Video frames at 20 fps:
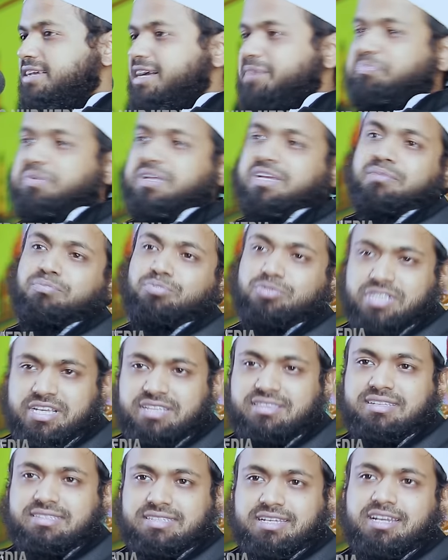আপনি কি
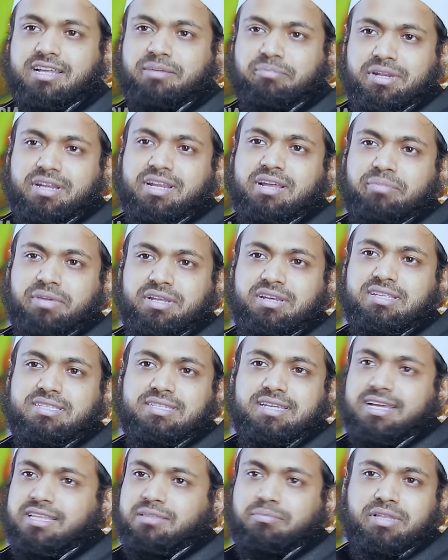বুঝাইতে চান আমরা নাবির
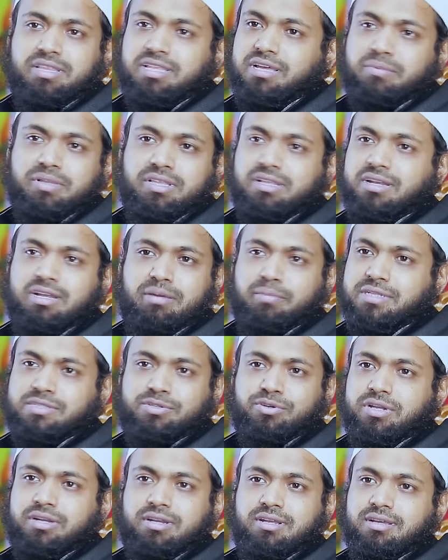নিচে হাত দিয়ে আমাদের নামাজ
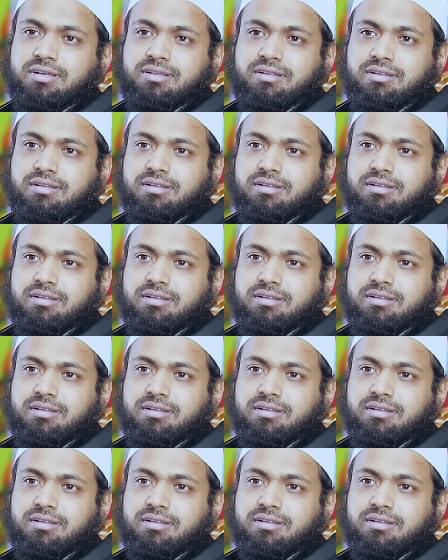হয় না